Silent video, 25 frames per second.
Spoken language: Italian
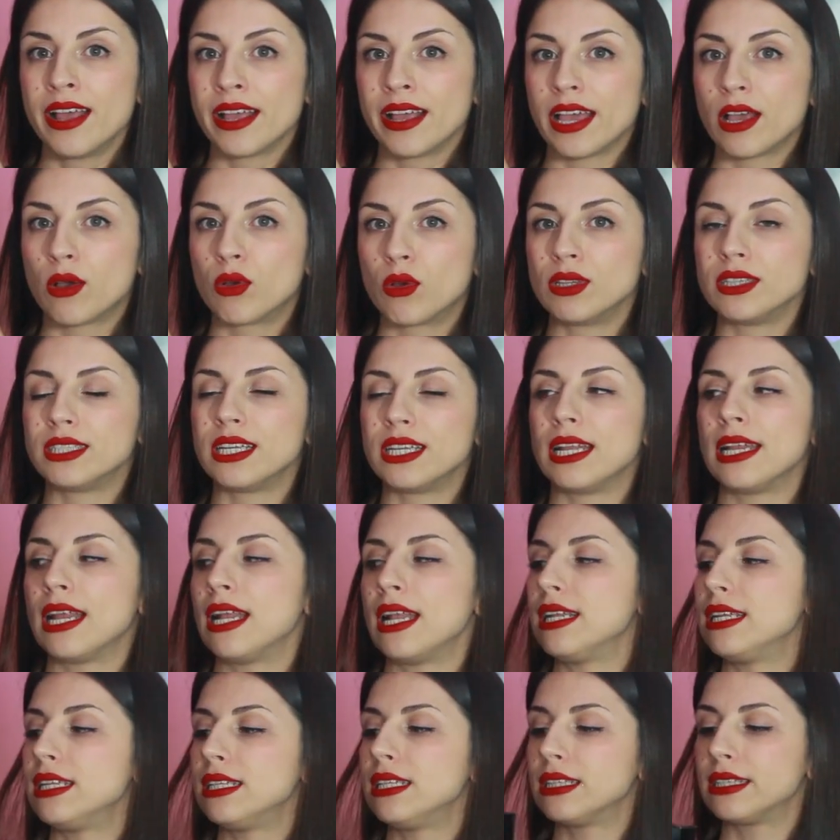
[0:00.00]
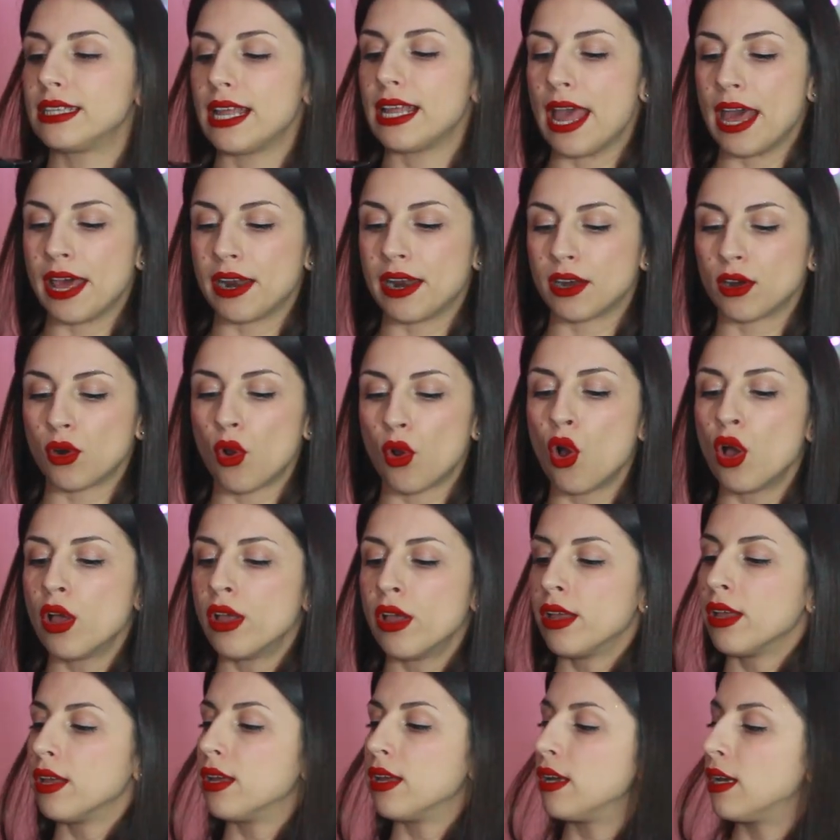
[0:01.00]
che contiene all'interno
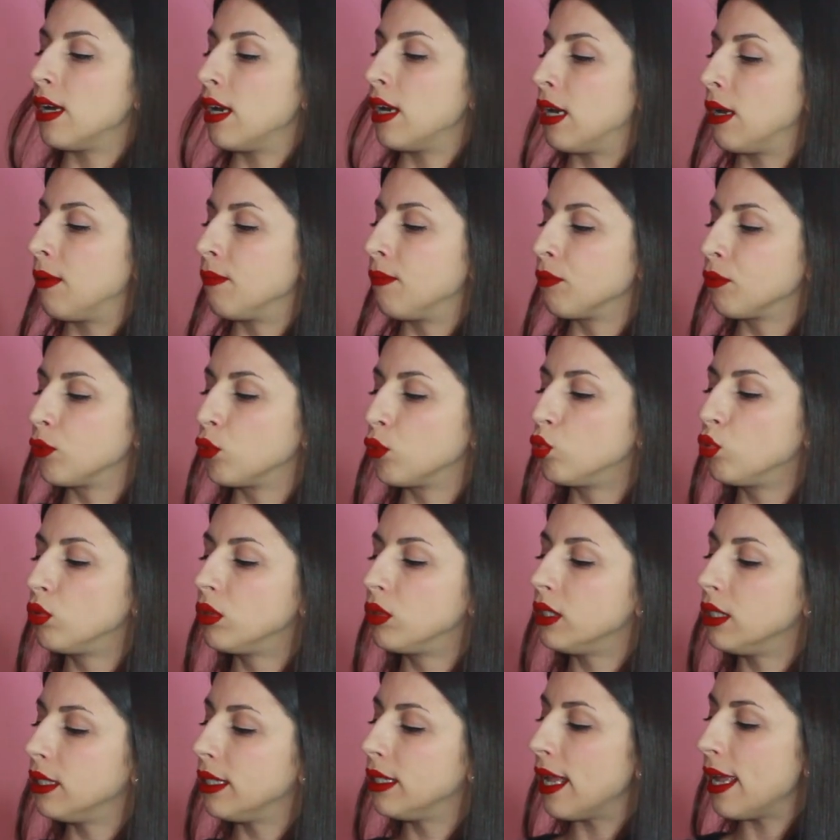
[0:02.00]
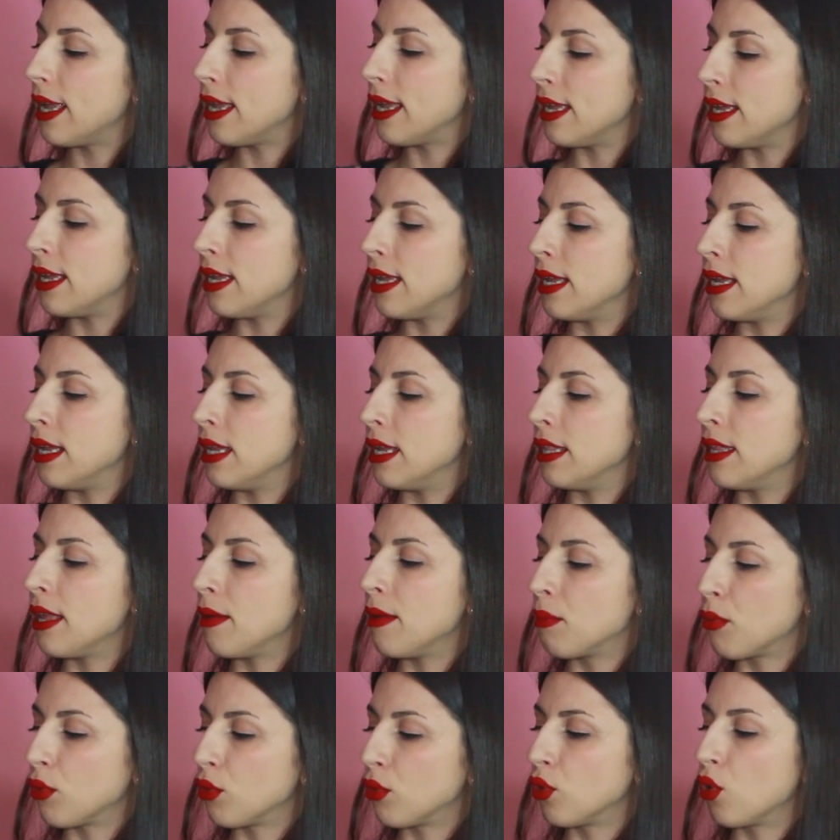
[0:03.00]
ehm, tutti dei,
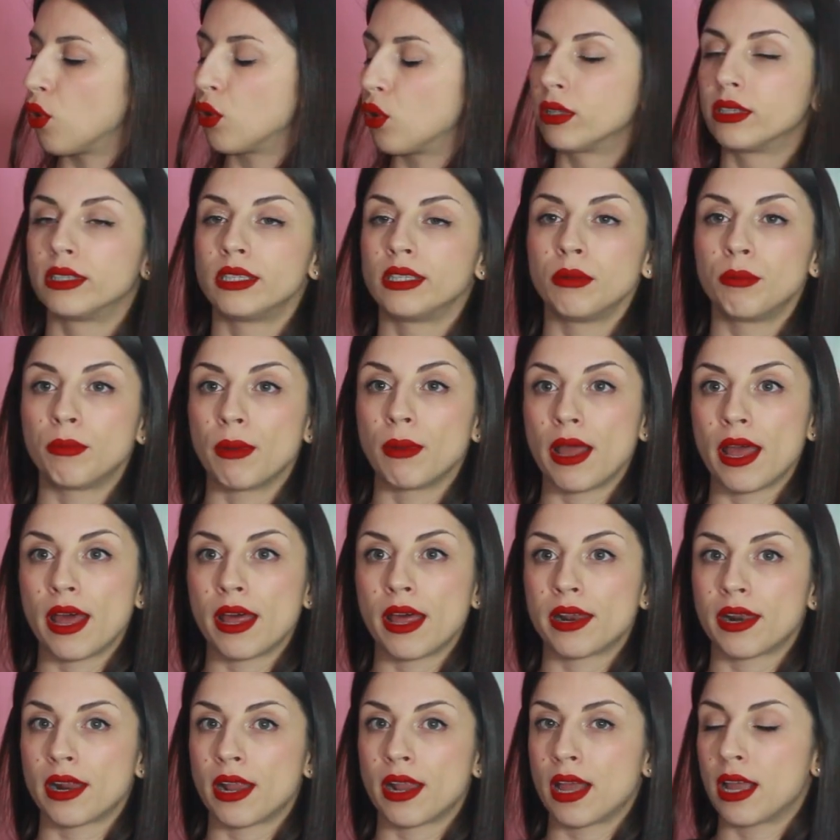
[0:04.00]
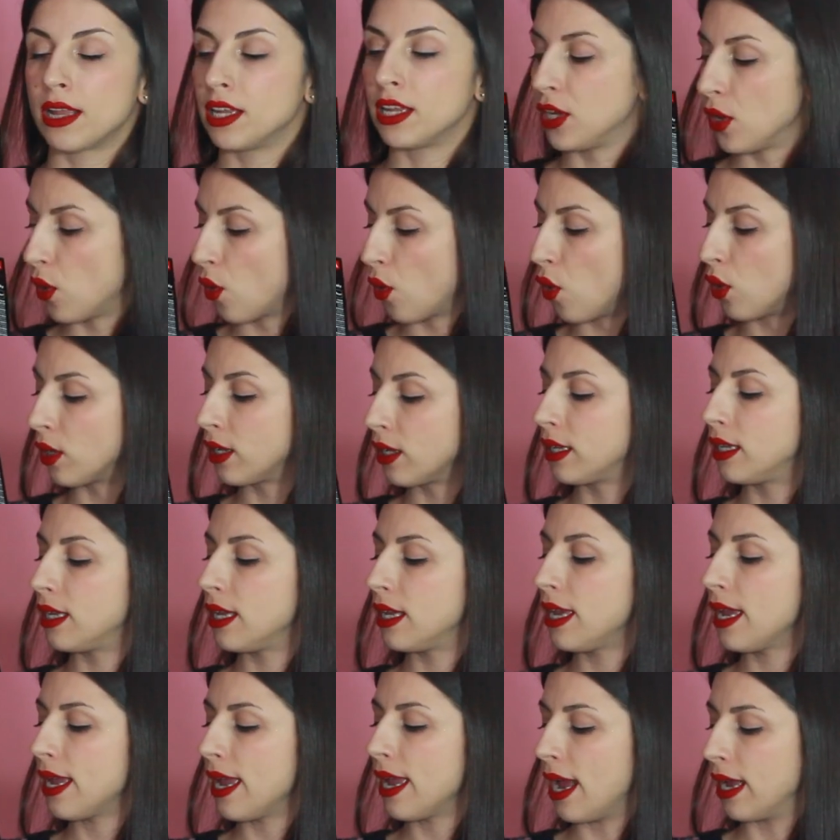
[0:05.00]
dei, prodotti per gli
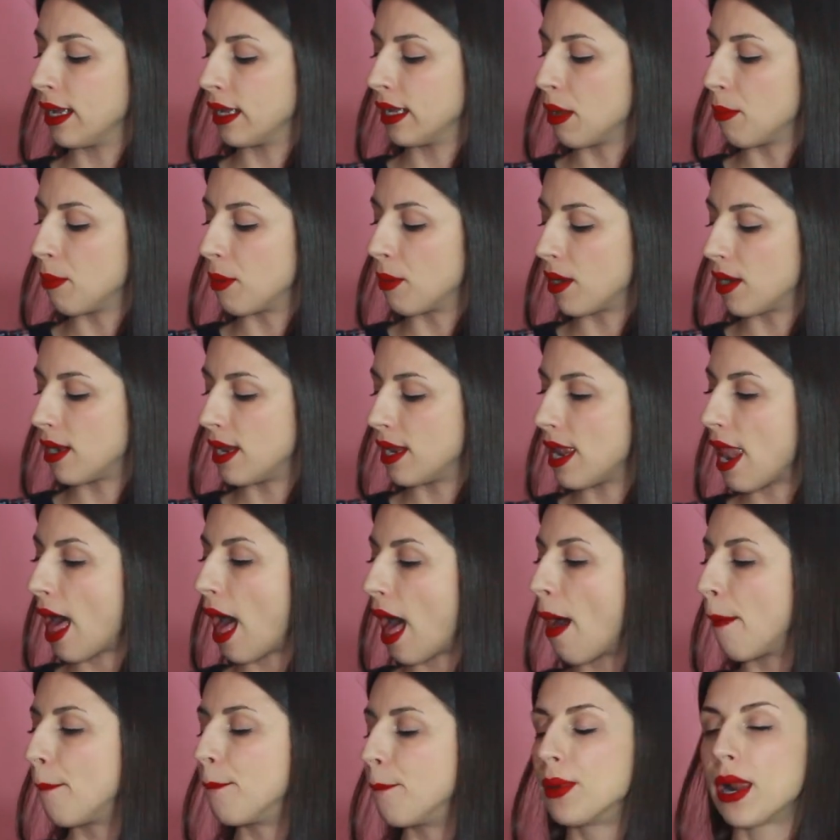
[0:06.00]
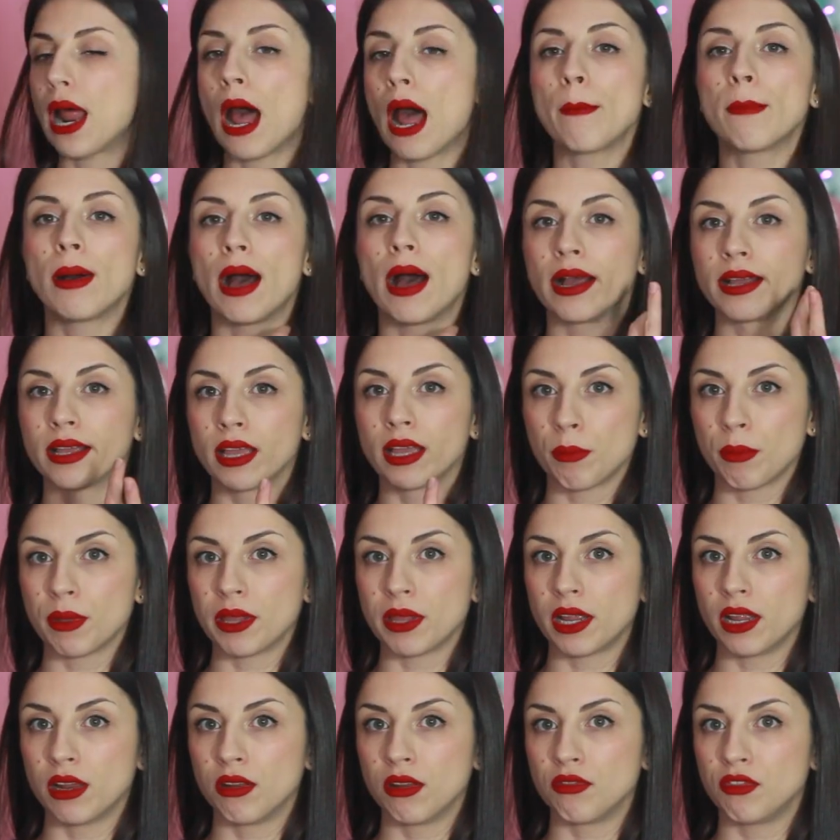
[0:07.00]
occhi, anche per le labbra, ma anche
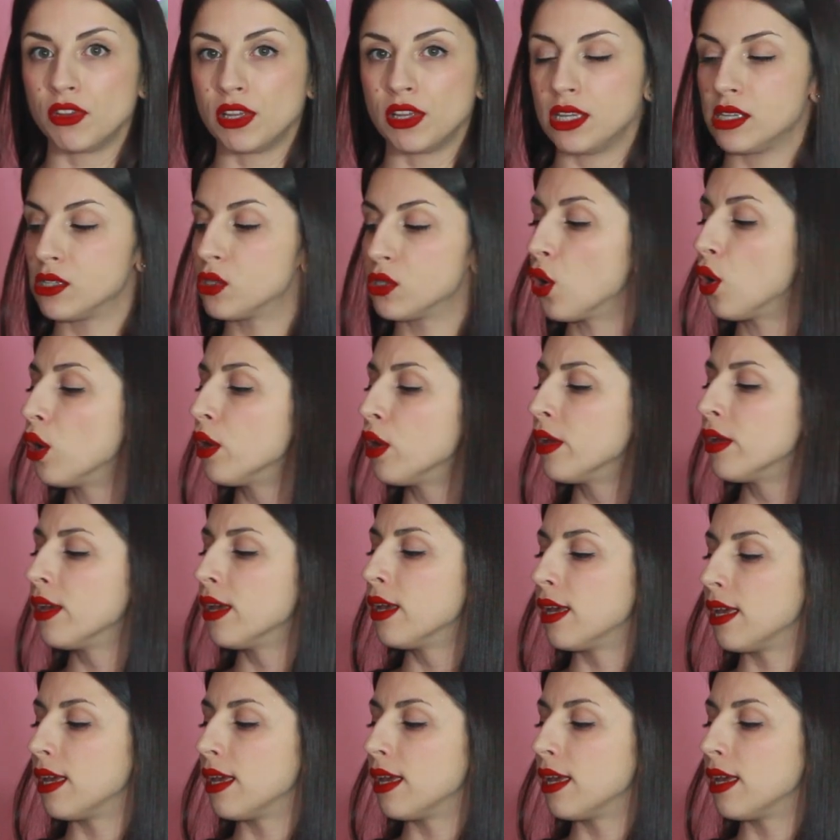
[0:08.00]
per il viso,